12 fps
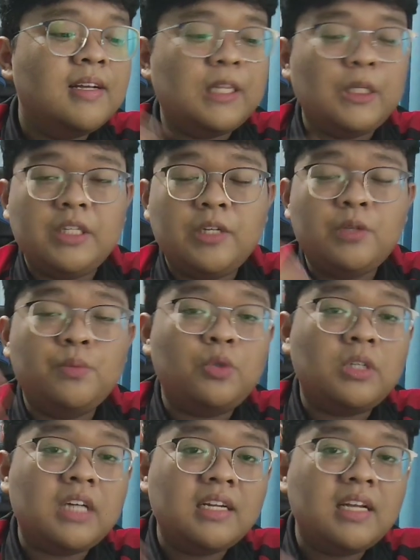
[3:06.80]
terus
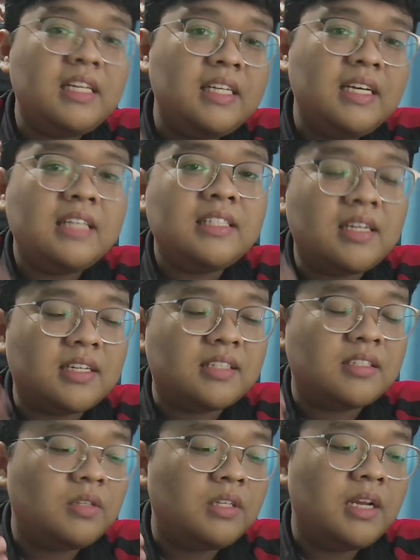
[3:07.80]
dikumpulkan dan digacha guys
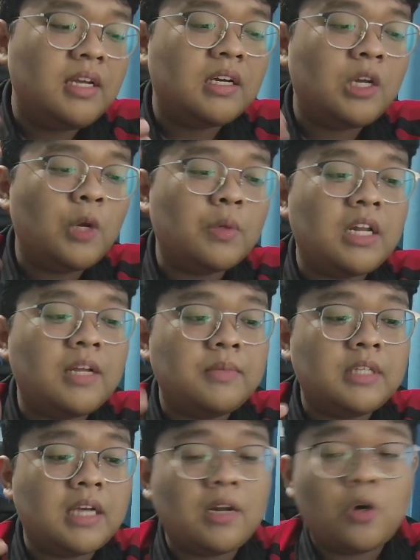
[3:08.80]
jadi kalau kalian
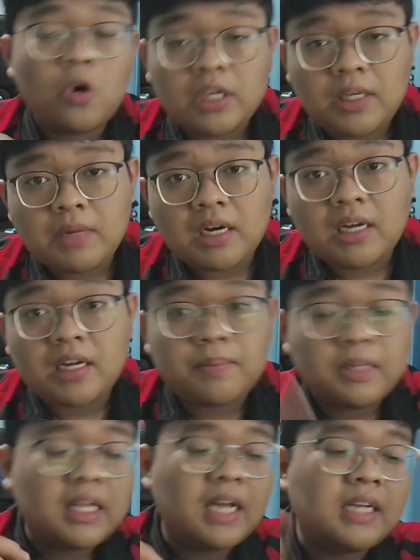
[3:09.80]
misalkan hoki bakal
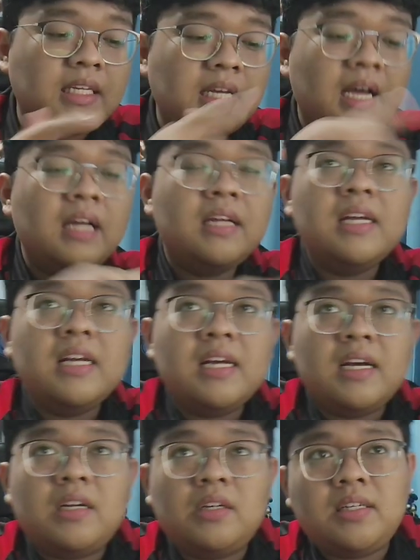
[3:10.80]
dapat hadiah
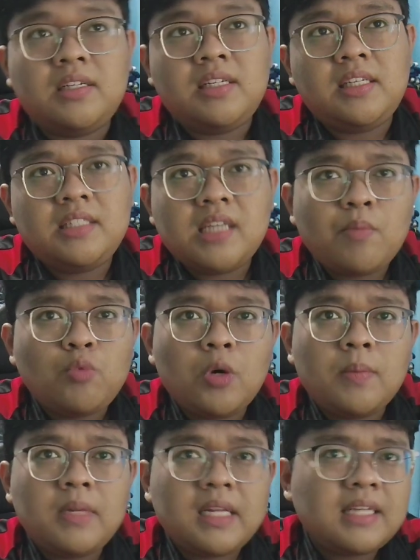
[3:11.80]
di jam
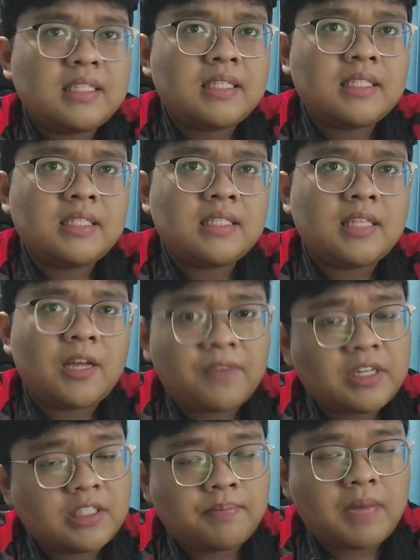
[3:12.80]
12
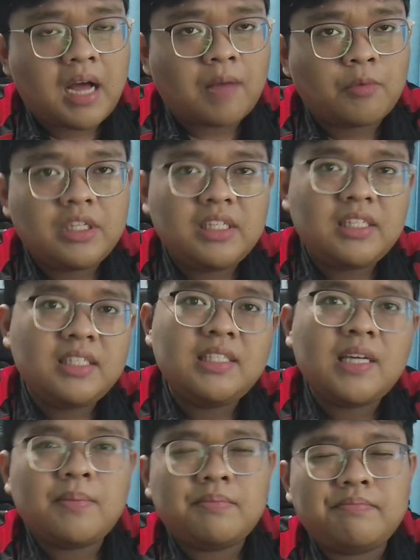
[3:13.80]
server Jepang mungkin di
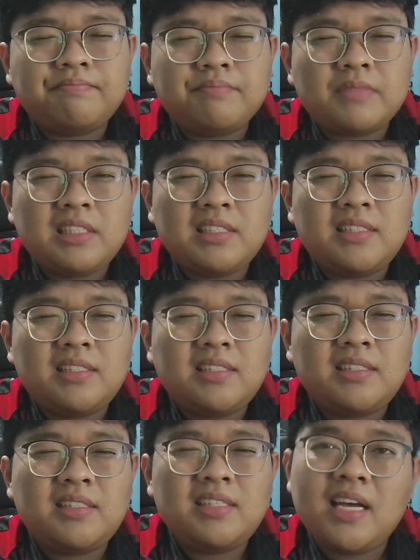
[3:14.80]
jam
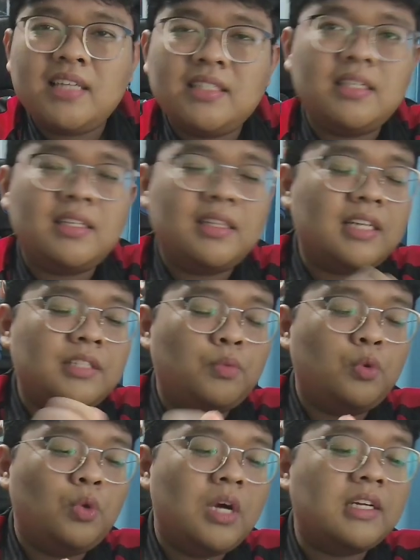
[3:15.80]
uh, ya sekitar
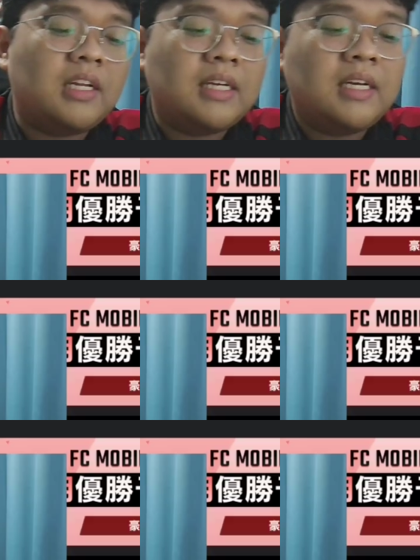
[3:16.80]
10-an kali ya